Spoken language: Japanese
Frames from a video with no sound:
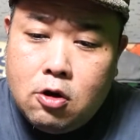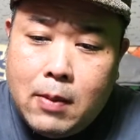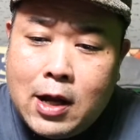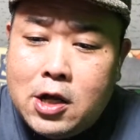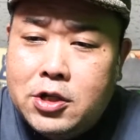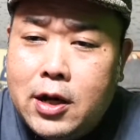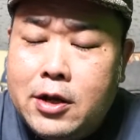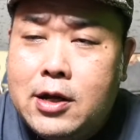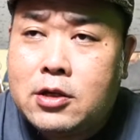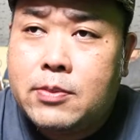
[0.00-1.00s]

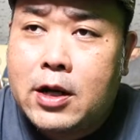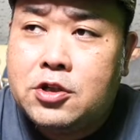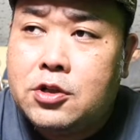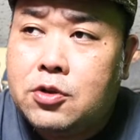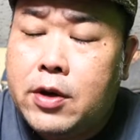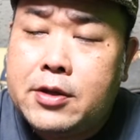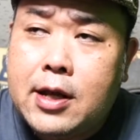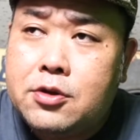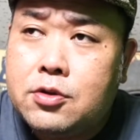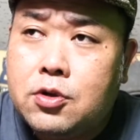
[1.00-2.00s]
マハーシャラ・アリが素晴らしい助演
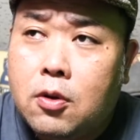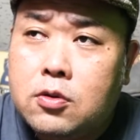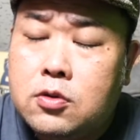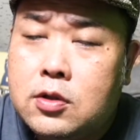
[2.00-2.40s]
男優賞